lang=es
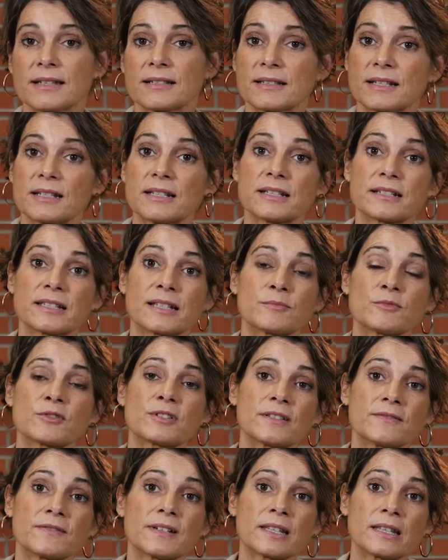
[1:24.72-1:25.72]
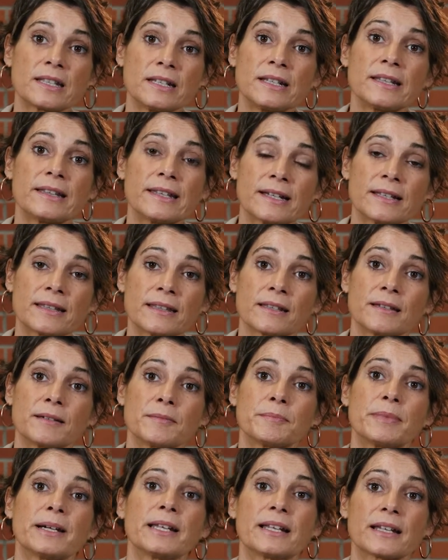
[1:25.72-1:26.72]
Se les da mucha facilidad
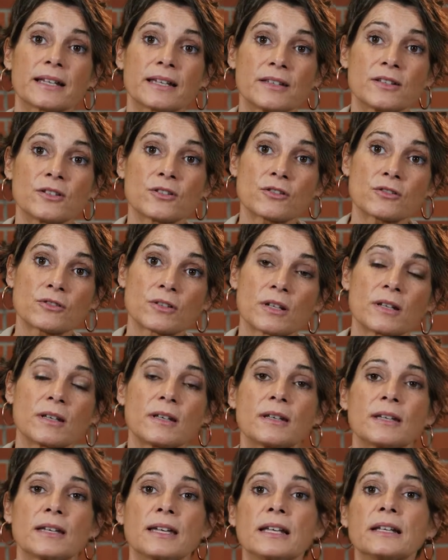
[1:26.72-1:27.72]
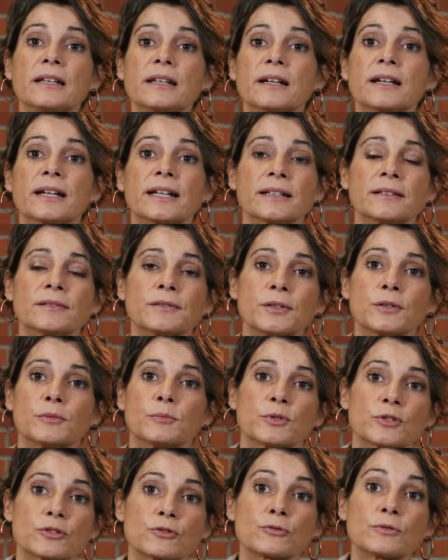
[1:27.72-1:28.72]
para que ellos elijan
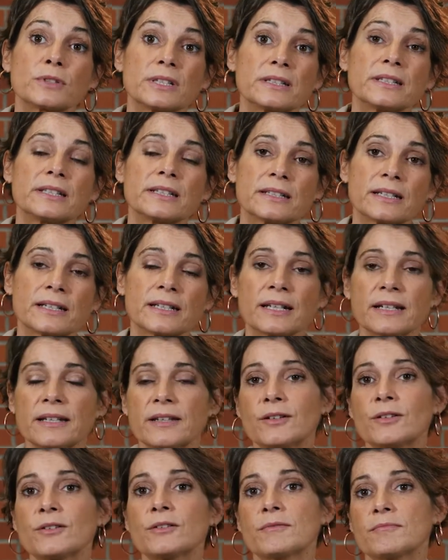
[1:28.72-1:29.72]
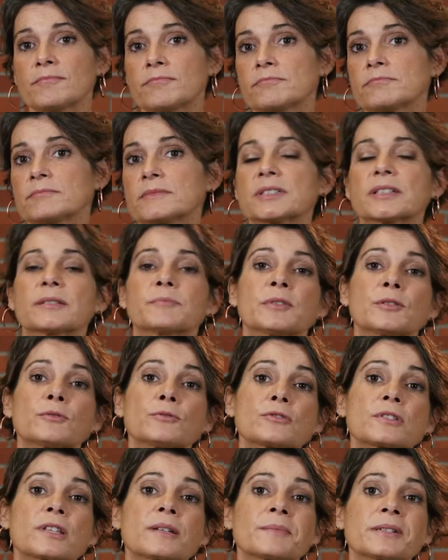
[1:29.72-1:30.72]
pues, un itinerario es que me
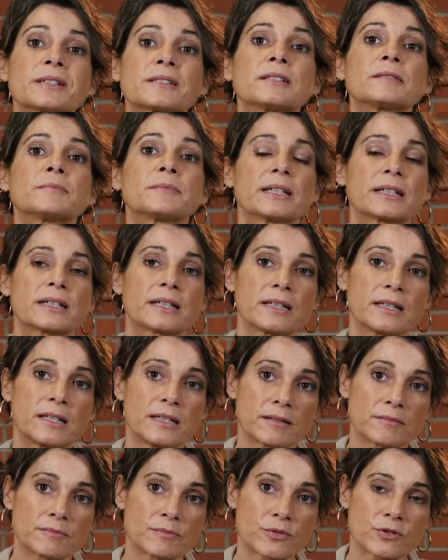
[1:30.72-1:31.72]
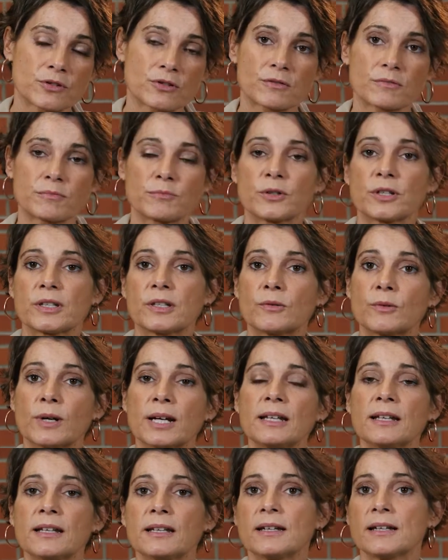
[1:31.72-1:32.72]
gusta más el marketing, pues voy
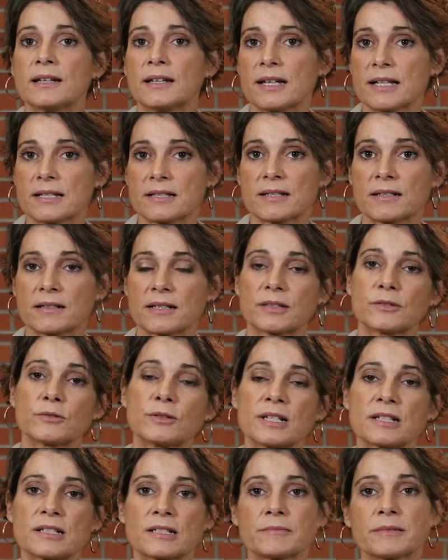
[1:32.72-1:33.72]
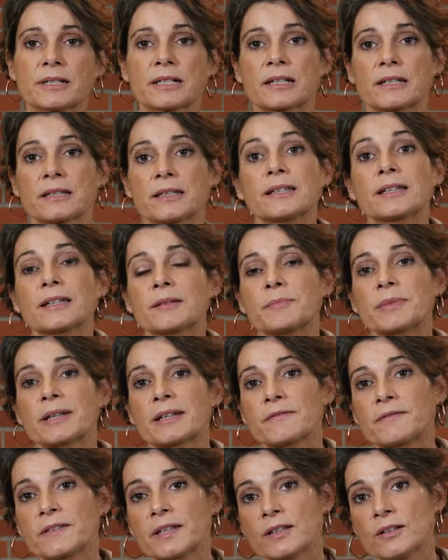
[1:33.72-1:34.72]
igual a asignaturas de marketing, que
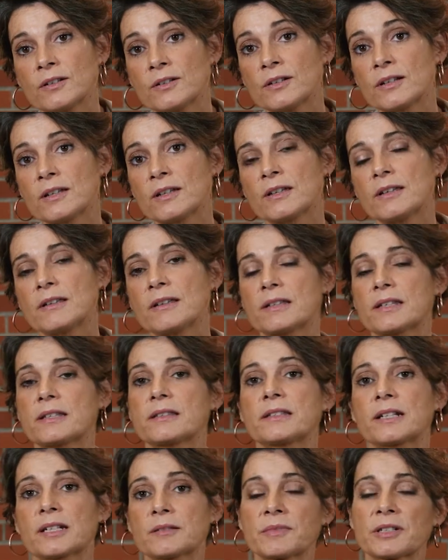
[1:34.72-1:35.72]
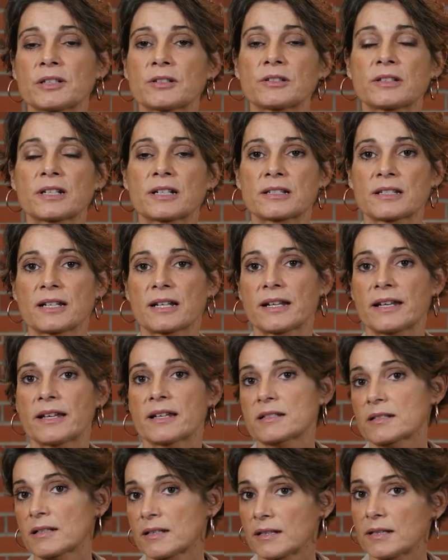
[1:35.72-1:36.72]
prefiero centrarme en otras
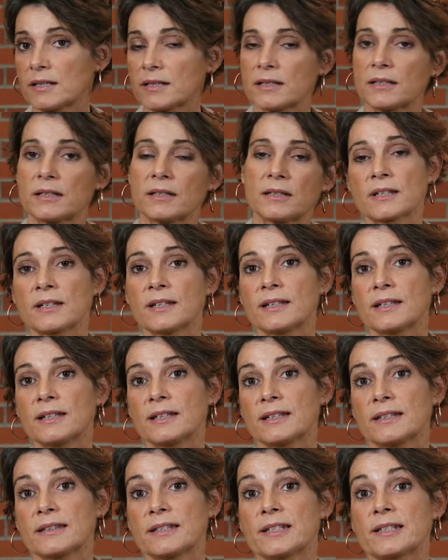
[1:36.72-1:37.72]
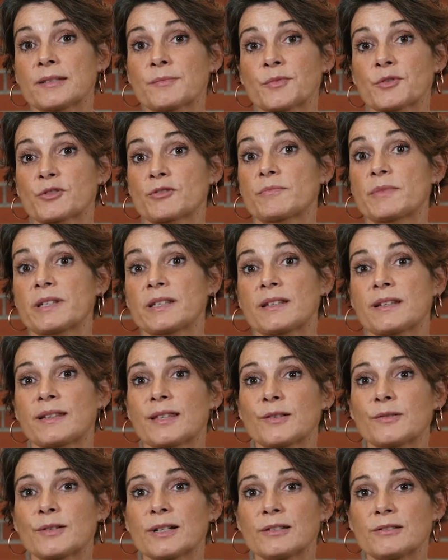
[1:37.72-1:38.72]
áreas. Tenemos
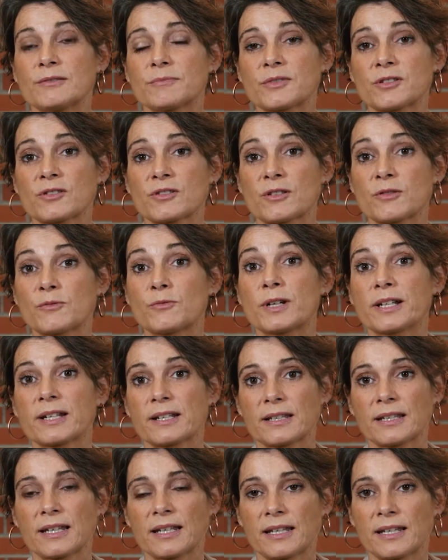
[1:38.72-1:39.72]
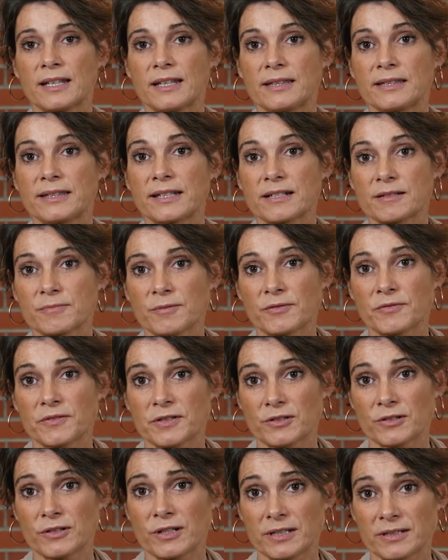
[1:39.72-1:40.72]
25 alumnos y 43
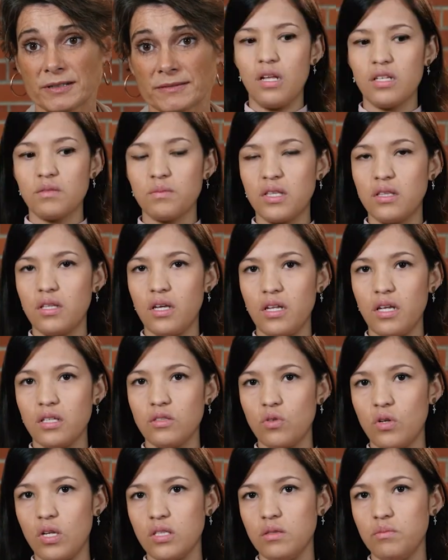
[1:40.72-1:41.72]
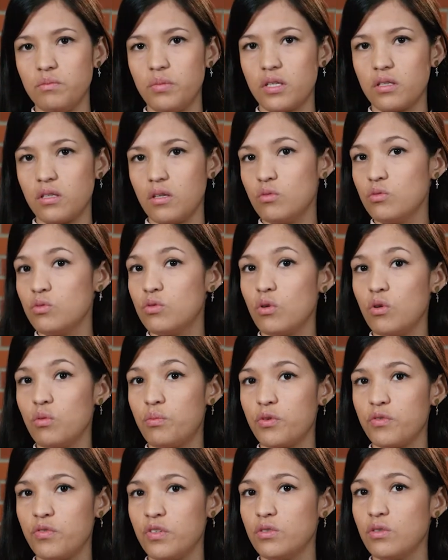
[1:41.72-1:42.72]
profesores. Las materias no las imparte un solo
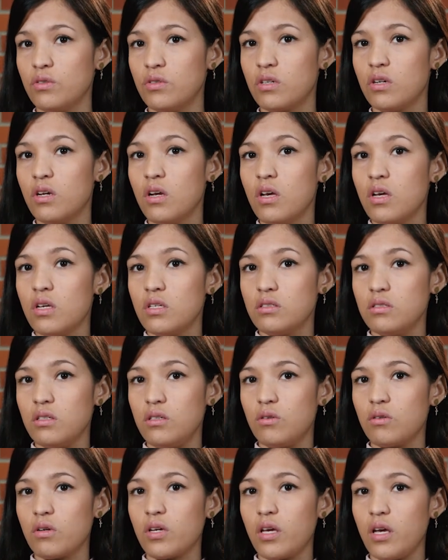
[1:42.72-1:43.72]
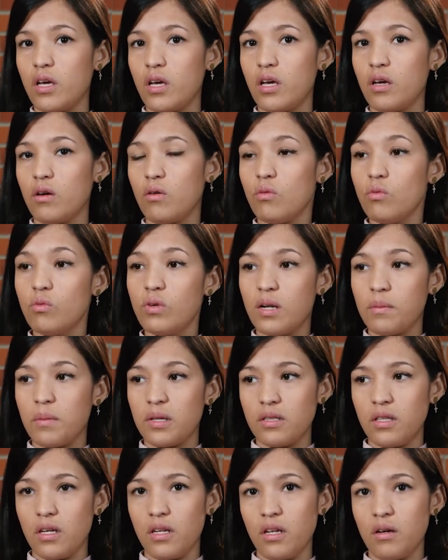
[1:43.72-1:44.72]
profesor, sino que una
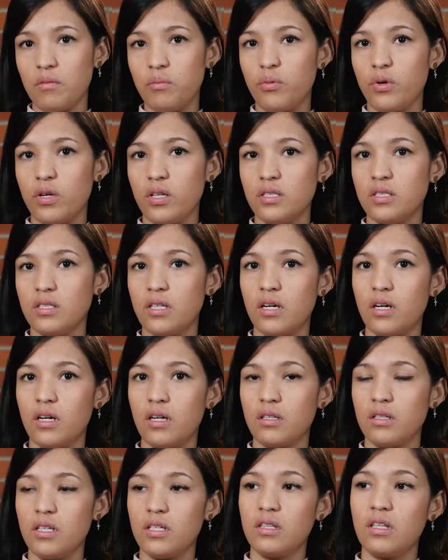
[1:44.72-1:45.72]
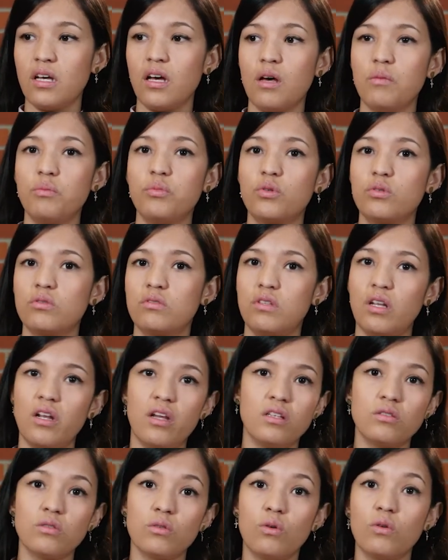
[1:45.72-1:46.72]
materia puede estar dictada por
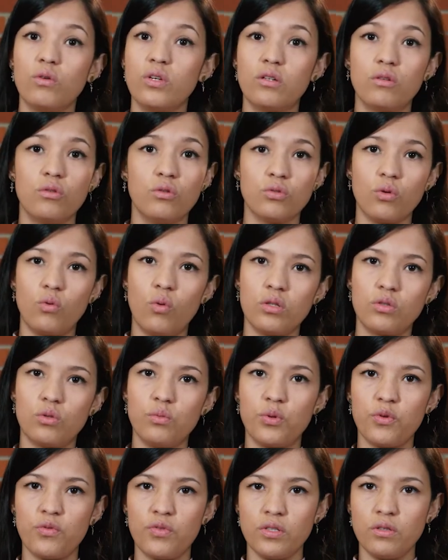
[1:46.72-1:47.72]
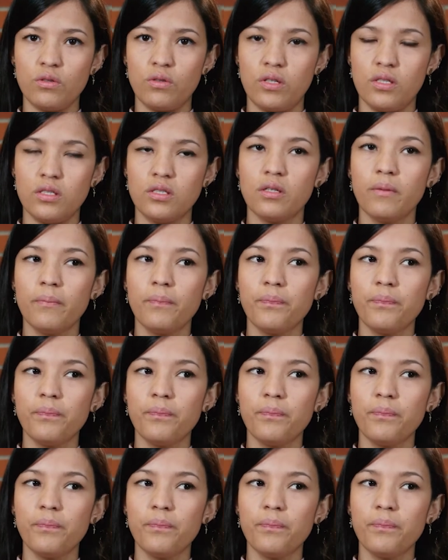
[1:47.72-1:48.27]
tres o incluso cuatro profesores.